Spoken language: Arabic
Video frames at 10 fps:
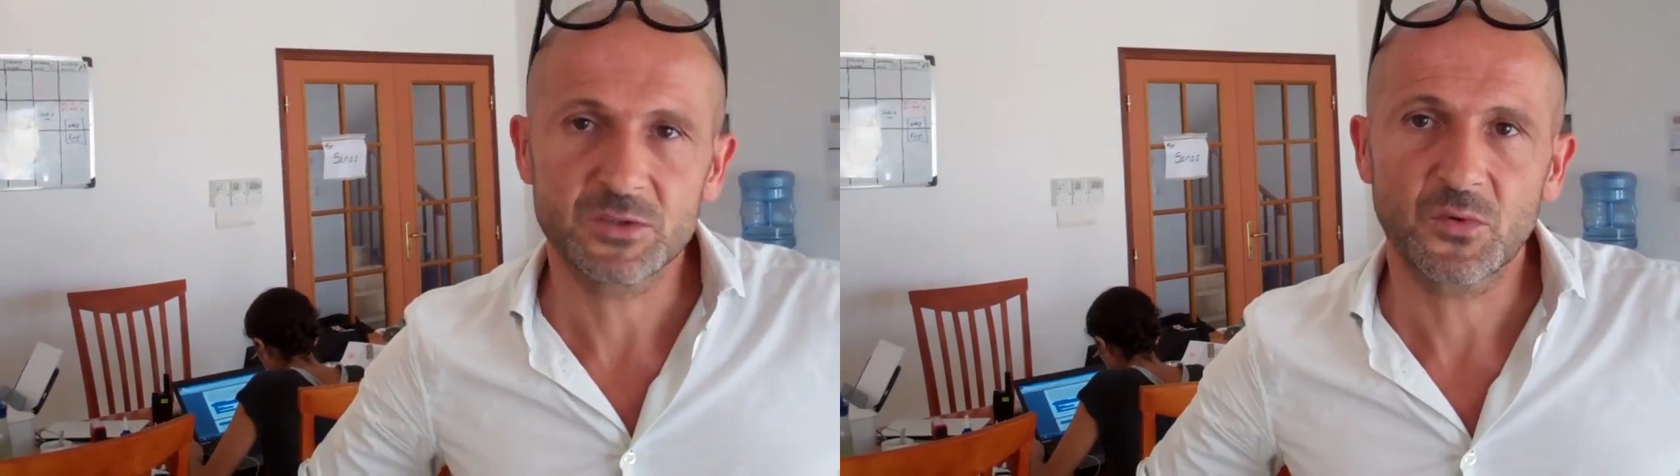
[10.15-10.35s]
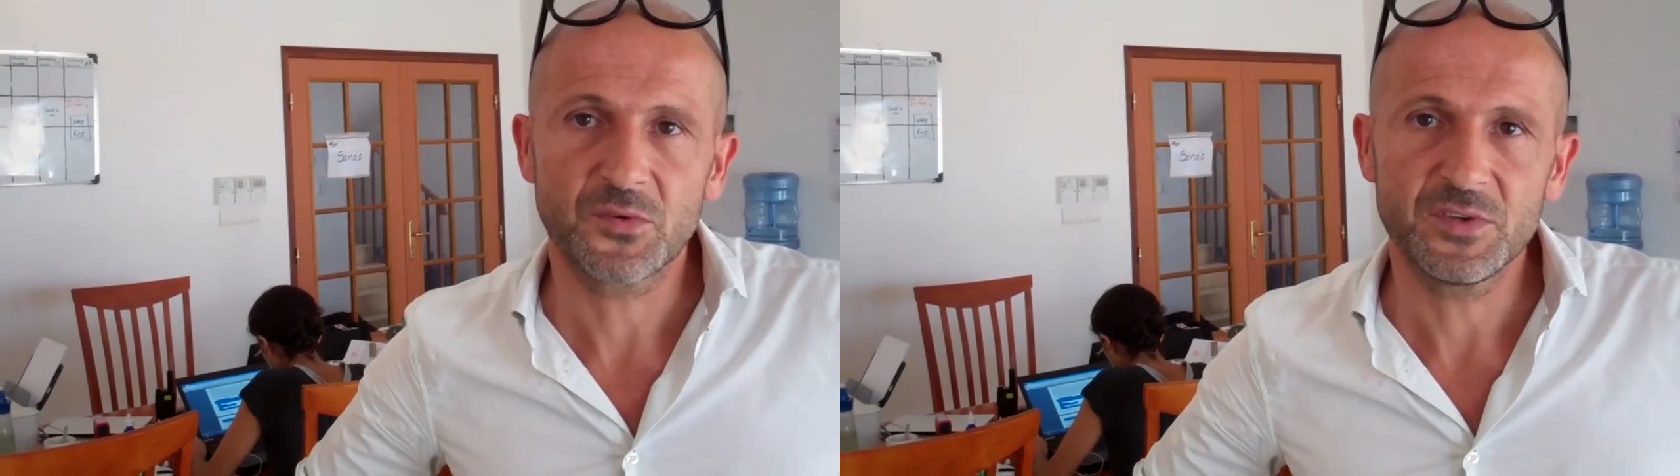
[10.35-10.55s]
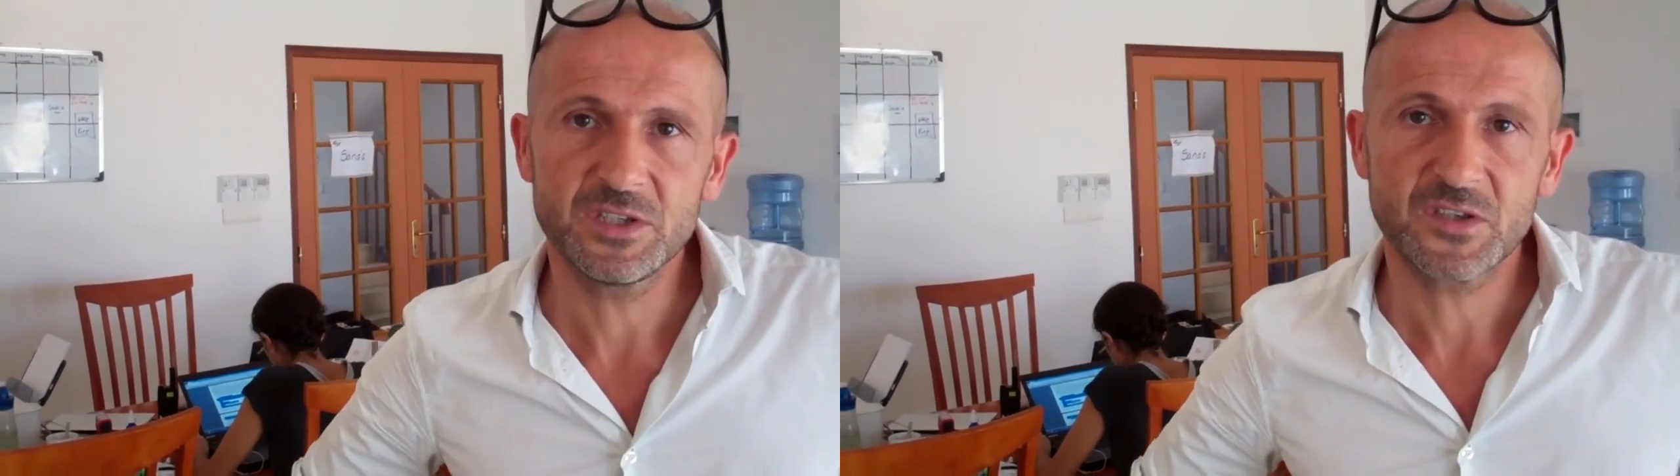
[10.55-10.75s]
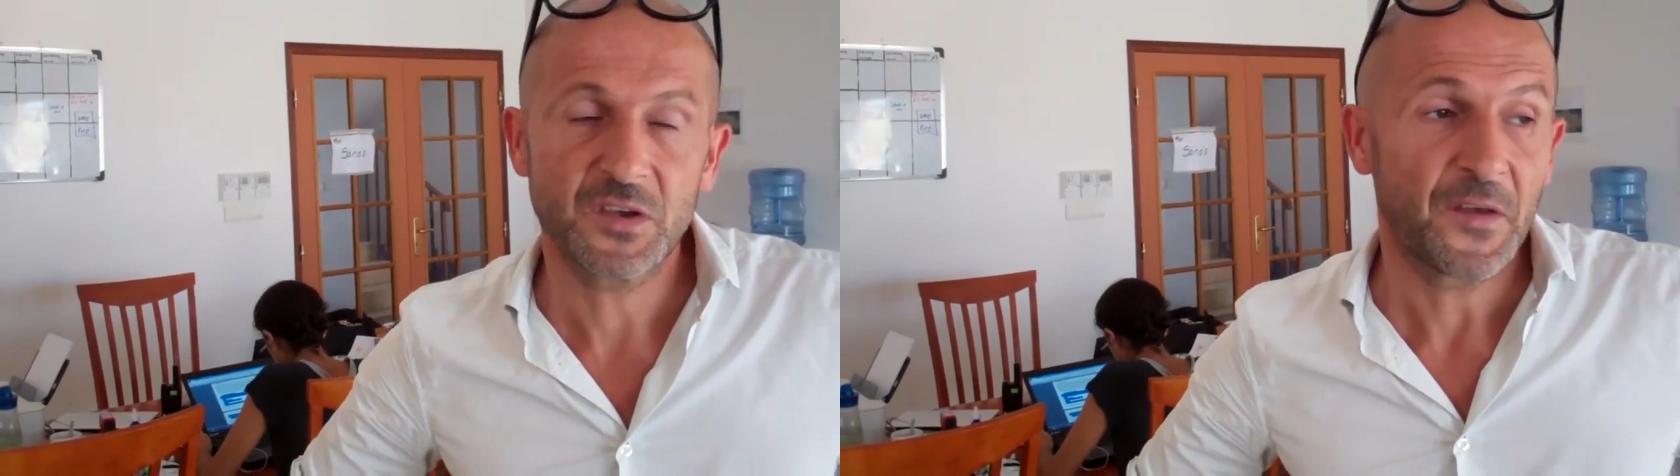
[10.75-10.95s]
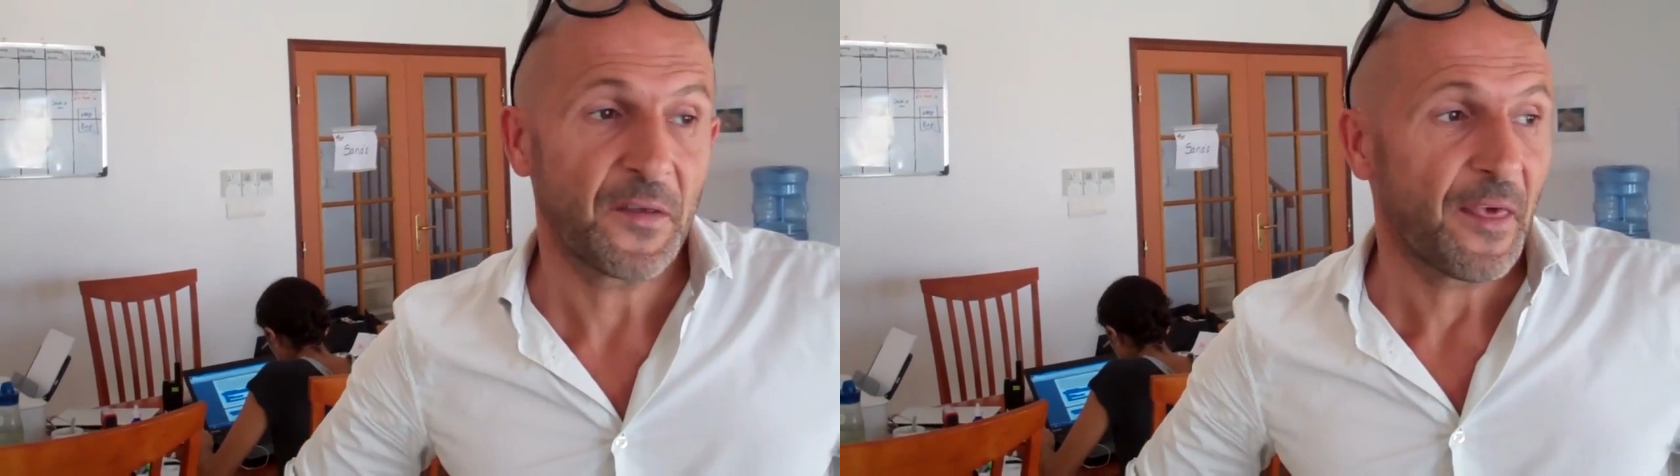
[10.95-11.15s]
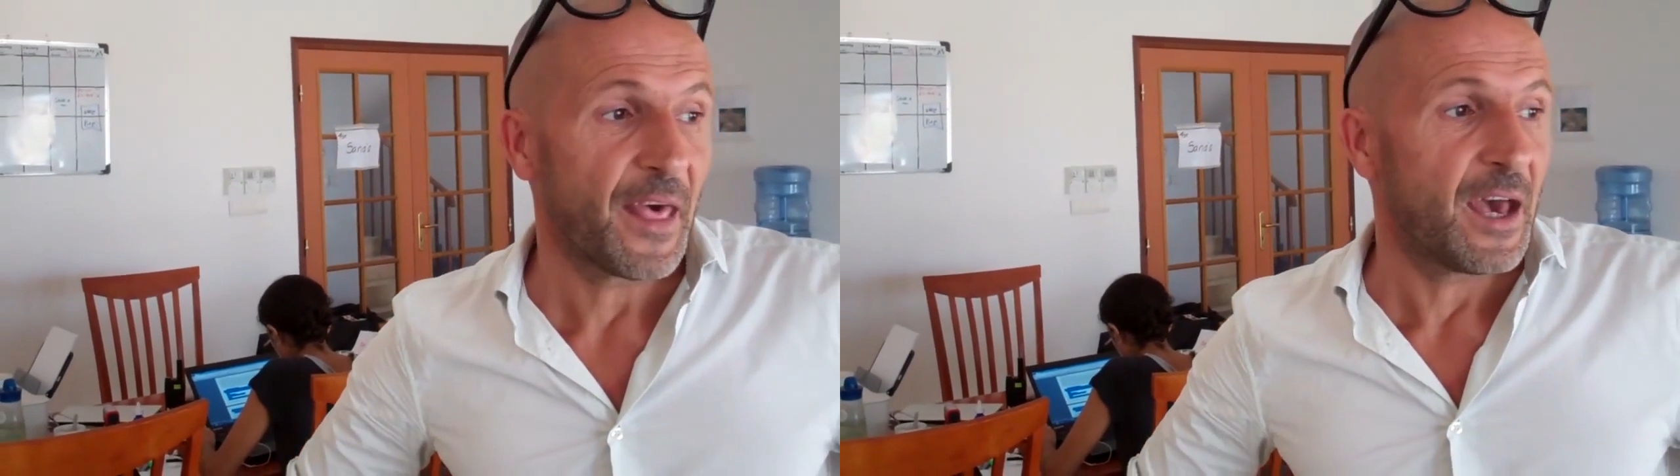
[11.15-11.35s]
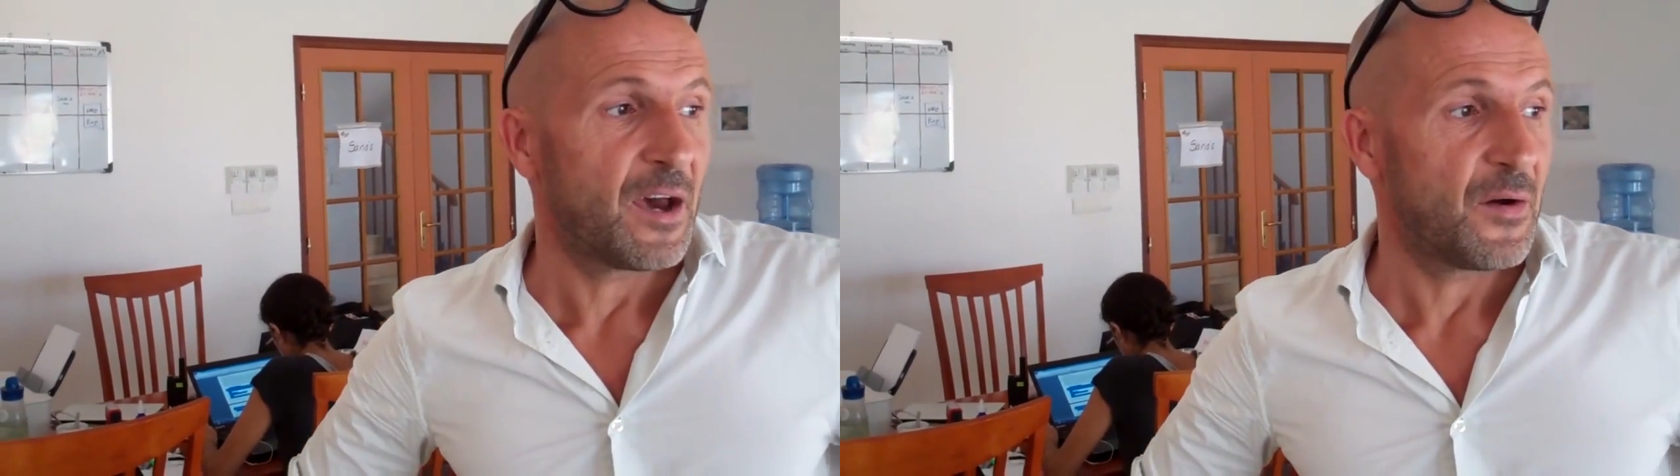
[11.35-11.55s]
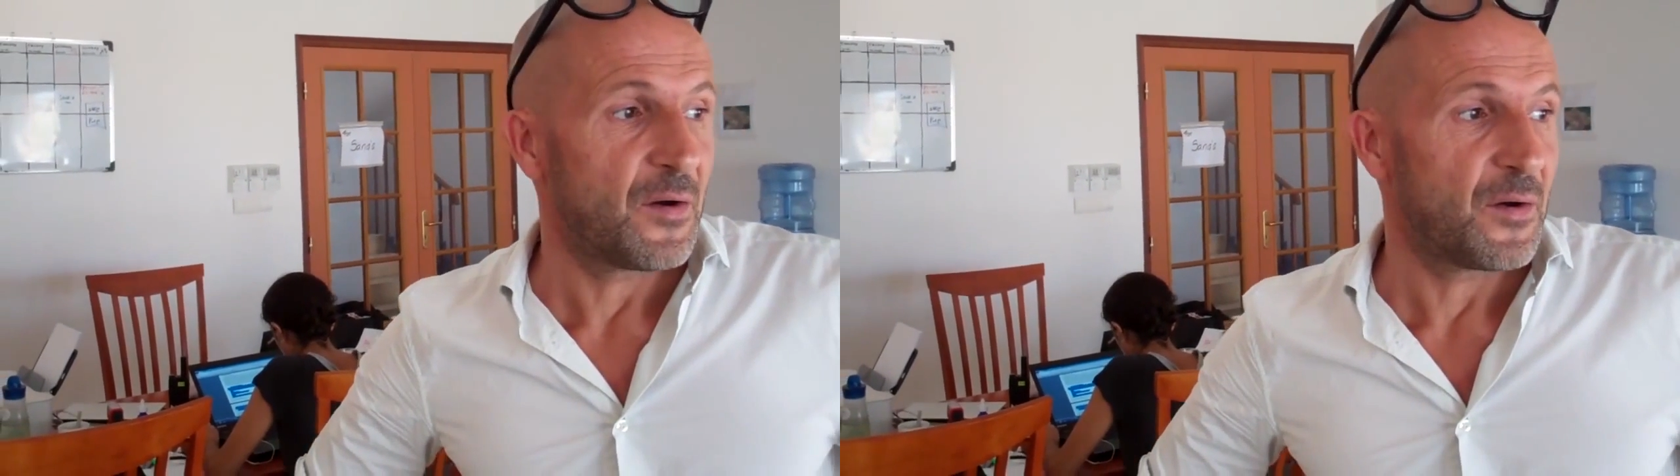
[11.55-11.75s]
ونعيش فيه منذ
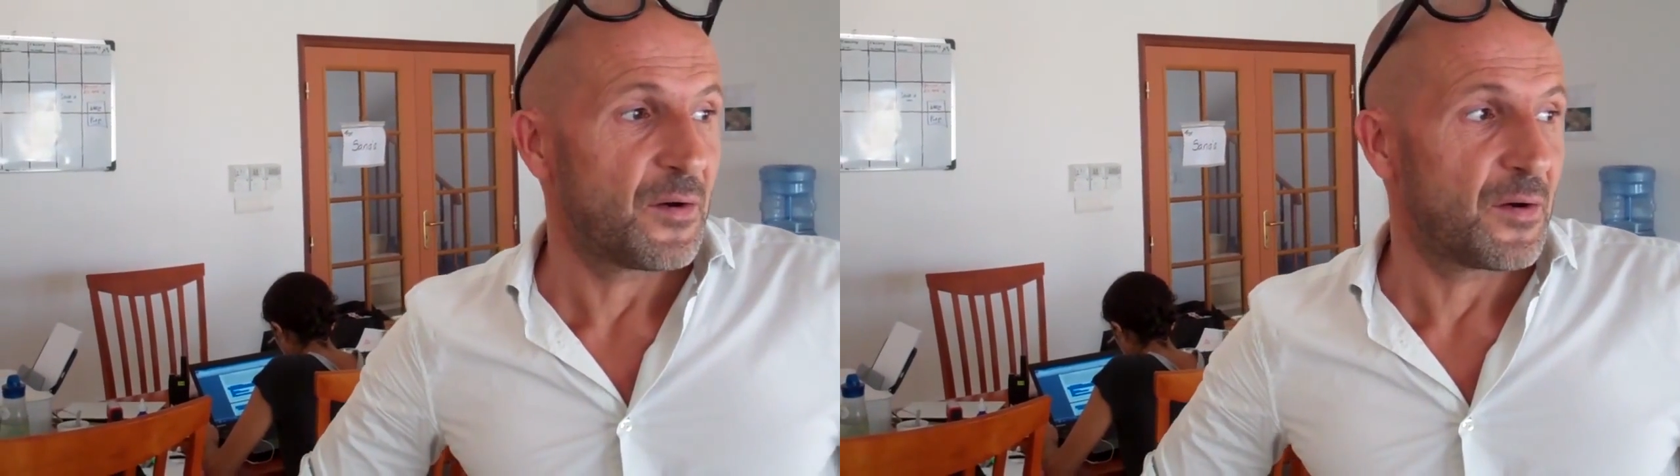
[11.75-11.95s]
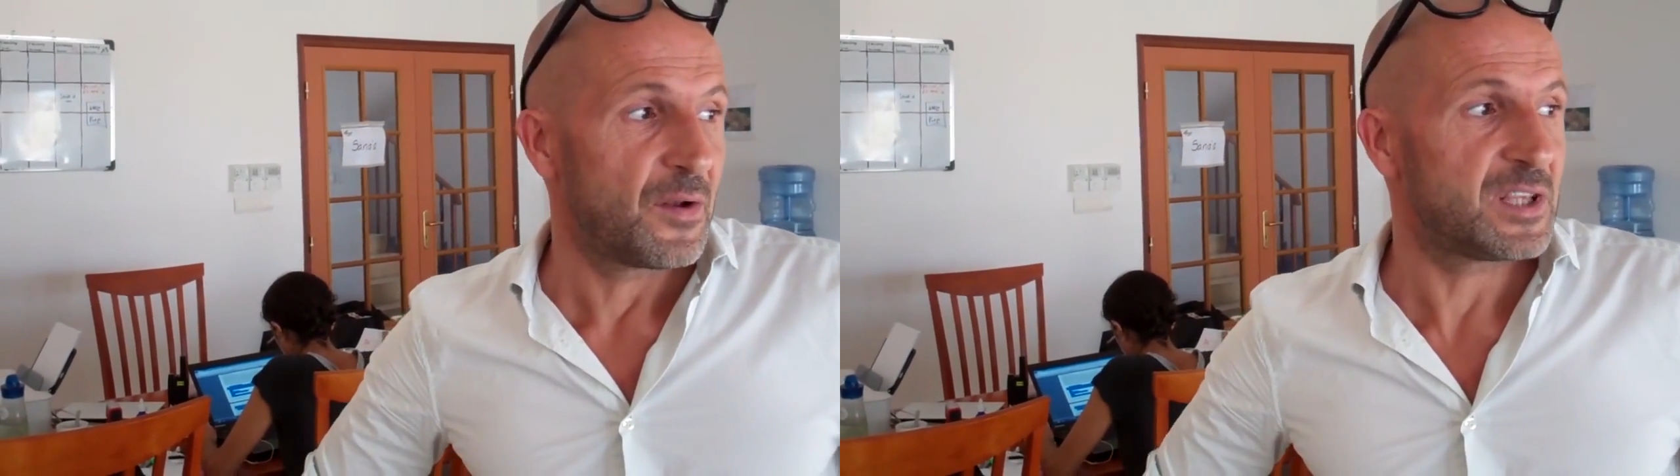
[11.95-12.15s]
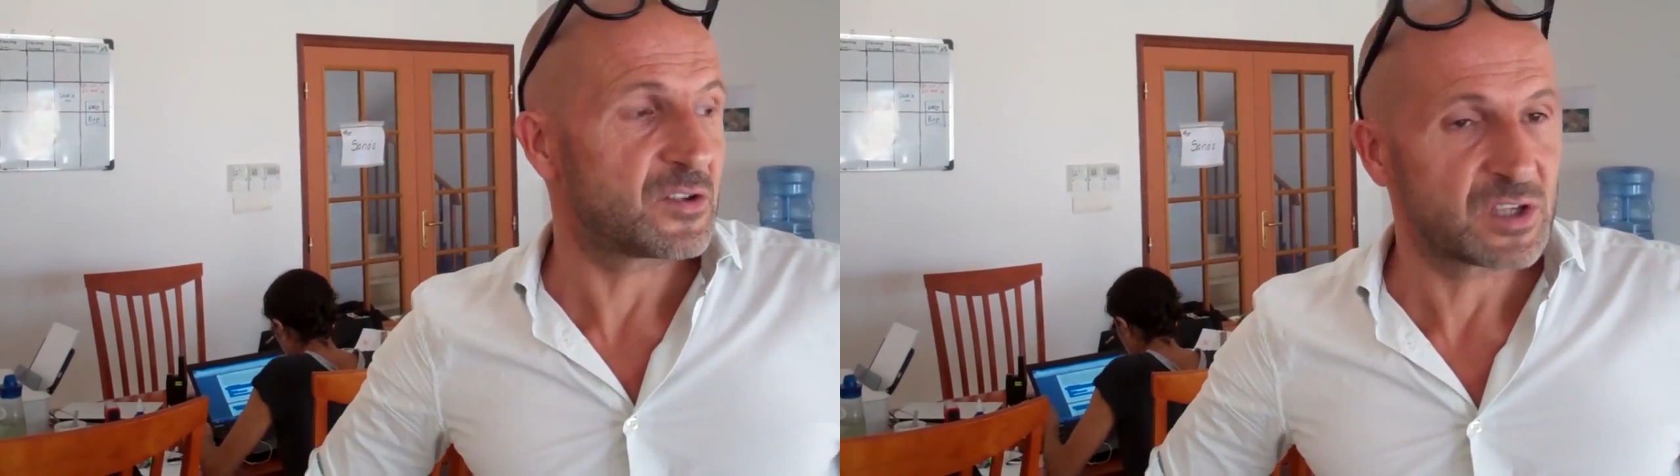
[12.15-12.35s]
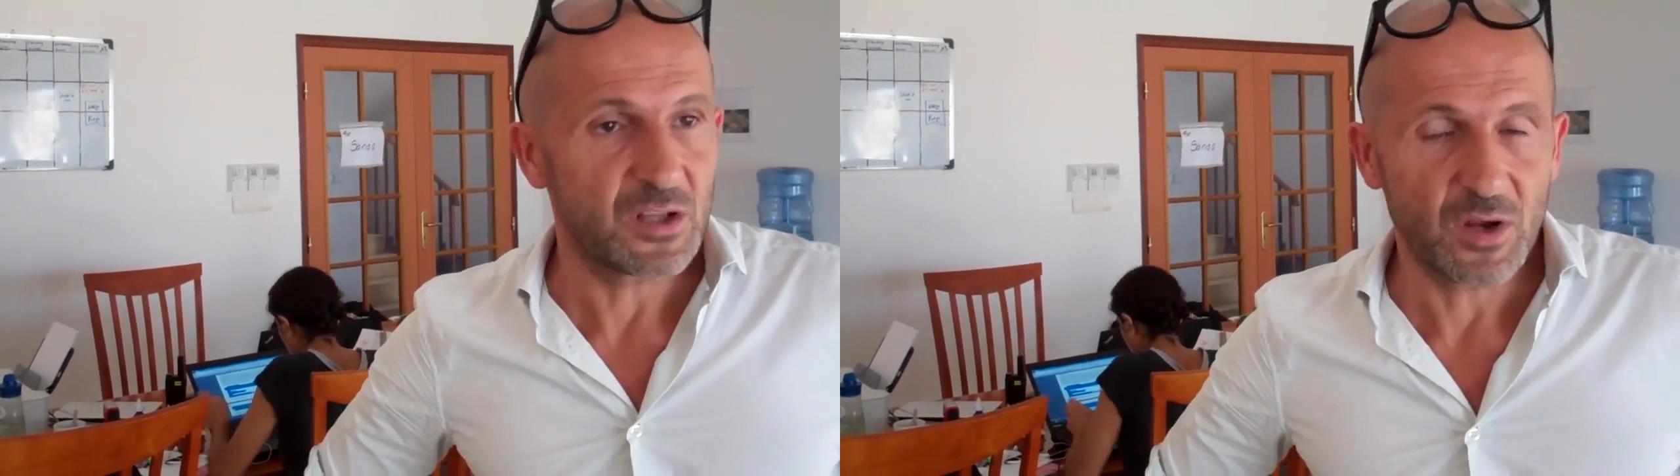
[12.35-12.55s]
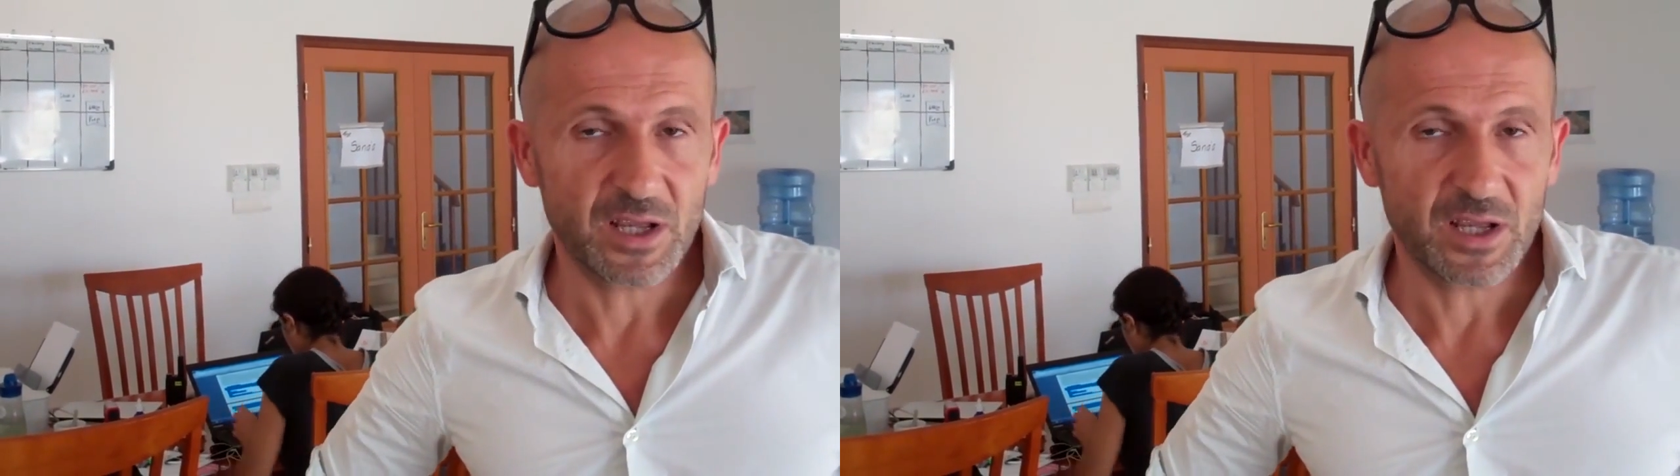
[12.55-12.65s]
خمسة أشهر